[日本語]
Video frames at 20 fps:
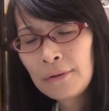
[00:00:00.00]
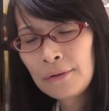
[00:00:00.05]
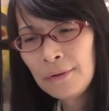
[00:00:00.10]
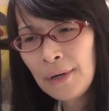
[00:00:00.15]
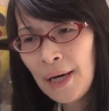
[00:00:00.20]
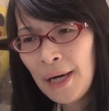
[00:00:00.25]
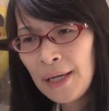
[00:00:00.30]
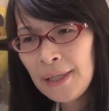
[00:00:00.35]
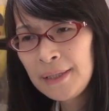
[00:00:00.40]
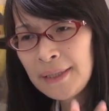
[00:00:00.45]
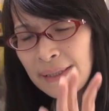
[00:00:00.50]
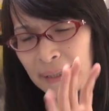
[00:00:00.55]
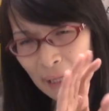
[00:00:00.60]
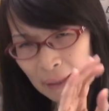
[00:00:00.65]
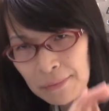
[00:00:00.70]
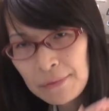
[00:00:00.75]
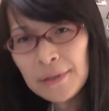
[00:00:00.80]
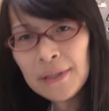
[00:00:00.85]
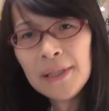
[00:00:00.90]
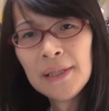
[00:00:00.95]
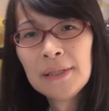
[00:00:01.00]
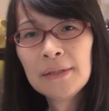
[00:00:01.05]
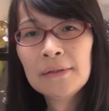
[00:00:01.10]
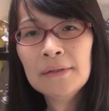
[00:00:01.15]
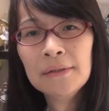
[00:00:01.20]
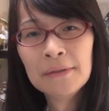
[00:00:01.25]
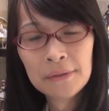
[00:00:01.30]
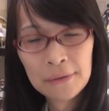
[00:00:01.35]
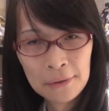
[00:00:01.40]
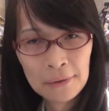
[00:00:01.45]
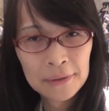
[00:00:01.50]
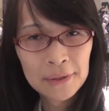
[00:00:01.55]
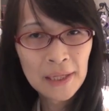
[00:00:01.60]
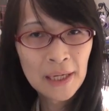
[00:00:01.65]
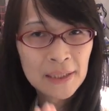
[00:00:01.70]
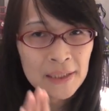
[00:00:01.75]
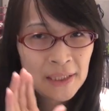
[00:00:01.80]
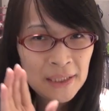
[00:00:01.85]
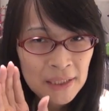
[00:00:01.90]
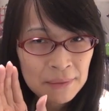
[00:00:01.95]
Core i7 にすると
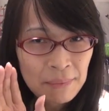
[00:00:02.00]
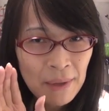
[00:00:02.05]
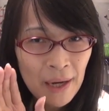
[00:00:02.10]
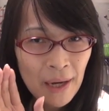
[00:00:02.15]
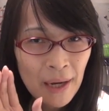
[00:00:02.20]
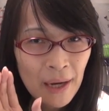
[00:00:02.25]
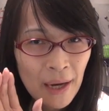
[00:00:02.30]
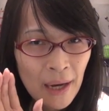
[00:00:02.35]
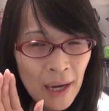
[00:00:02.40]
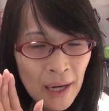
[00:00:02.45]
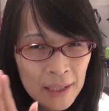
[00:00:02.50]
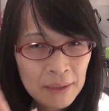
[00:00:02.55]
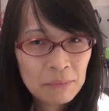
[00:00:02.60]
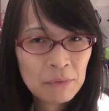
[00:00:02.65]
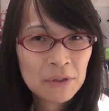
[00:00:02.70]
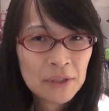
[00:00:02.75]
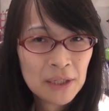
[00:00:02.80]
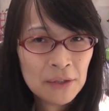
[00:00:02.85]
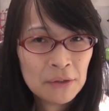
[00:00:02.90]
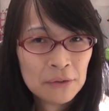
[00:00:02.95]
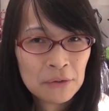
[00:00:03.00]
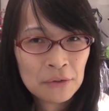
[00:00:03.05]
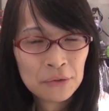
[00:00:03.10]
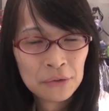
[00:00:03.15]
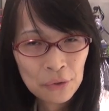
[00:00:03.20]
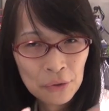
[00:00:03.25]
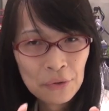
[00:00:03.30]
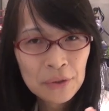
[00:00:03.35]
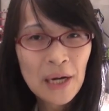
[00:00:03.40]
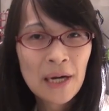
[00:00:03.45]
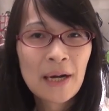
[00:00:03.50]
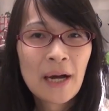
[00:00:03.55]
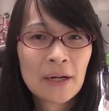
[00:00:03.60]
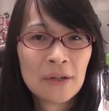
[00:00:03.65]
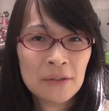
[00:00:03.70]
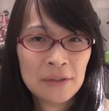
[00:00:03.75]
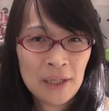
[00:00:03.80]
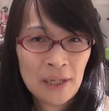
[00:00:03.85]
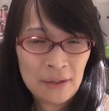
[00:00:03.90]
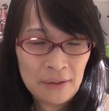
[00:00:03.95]
タッチバーありモデルと同価
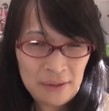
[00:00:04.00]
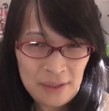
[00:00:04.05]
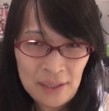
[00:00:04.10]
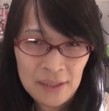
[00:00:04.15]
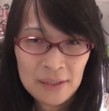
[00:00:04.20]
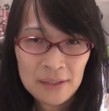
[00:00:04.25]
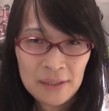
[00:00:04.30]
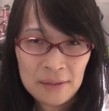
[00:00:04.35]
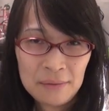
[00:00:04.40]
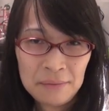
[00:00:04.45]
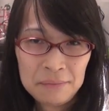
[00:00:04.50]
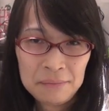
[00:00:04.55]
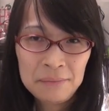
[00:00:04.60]
格になるんです。